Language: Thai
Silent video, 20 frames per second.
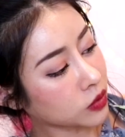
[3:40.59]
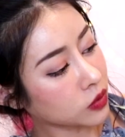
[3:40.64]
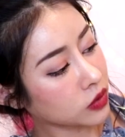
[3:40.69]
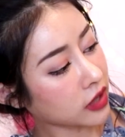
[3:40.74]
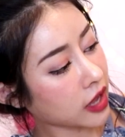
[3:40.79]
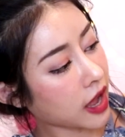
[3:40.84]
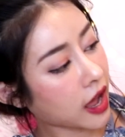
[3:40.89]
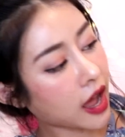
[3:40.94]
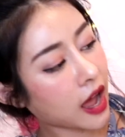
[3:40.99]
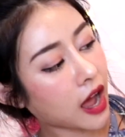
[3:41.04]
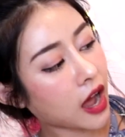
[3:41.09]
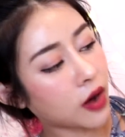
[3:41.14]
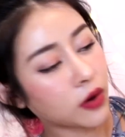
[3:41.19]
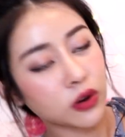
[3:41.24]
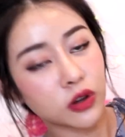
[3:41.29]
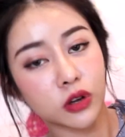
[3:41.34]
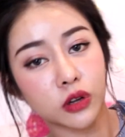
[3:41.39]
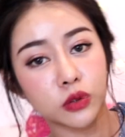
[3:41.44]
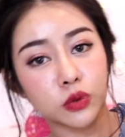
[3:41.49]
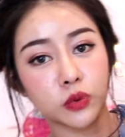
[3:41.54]
ถุงเท้า
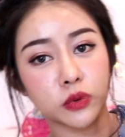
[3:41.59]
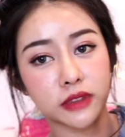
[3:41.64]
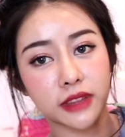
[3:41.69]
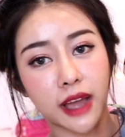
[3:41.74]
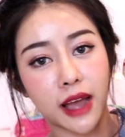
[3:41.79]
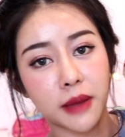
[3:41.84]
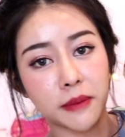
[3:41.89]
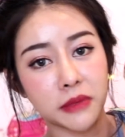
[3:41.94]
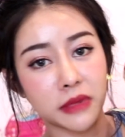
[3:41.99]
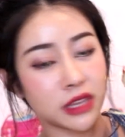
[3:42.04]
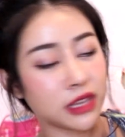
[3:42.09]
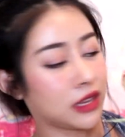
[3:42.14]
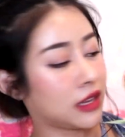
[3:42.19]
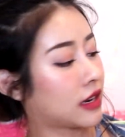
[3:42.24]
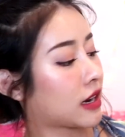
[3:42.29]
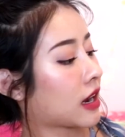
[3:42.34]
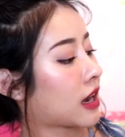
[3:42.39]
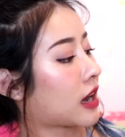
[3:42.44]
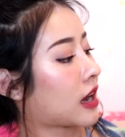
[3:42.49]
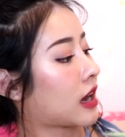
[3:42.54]
แล้วก็ตุ๊กตาหมี
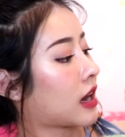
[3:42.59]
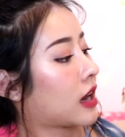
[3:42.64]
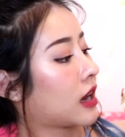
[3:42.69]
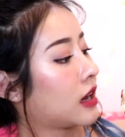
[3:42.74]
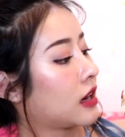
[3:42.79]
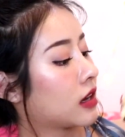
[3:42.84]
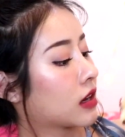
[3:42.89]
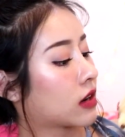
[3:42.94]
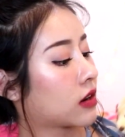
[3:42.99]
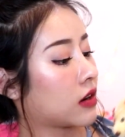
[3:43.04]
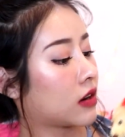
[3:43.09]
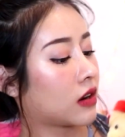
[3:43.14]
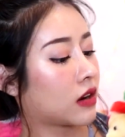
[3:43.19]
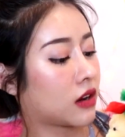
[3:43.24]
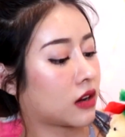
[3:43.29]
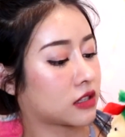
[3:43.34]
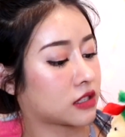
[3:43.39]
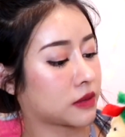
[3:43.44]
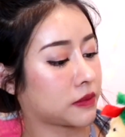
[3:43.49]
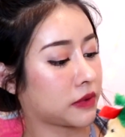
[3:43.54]
นะคะ แล้วก็
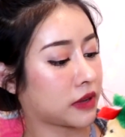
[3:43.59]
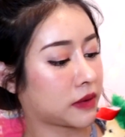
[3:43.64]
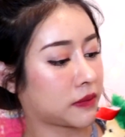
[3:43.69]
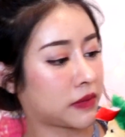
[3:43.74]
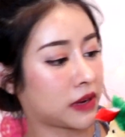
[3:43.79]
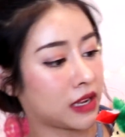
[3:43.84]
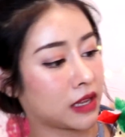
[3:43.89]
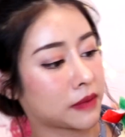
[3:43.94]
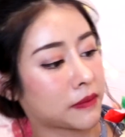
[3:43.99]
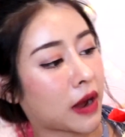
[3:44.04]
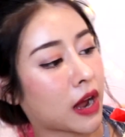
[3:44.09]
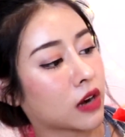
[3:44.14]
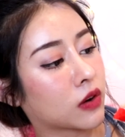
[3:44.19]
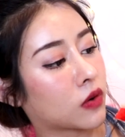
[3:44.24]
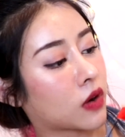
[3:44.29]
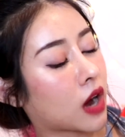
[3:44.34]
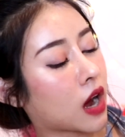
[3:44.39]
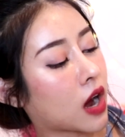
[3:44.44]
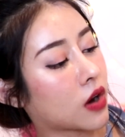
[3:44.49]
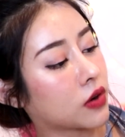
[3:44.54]
จะเป็นผลิตภัณฑ์
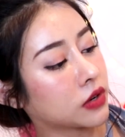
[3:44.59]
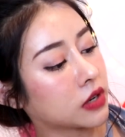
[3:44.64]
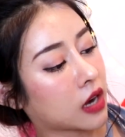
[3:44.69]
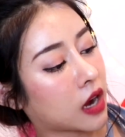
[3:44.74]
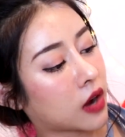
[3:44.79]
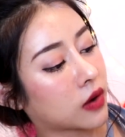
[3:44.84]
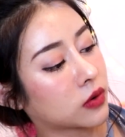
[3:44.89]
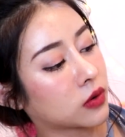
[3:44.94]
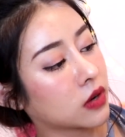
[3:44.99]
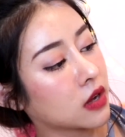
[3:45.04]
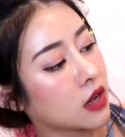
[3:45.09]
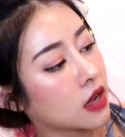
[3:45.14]
ของเขาคือเขา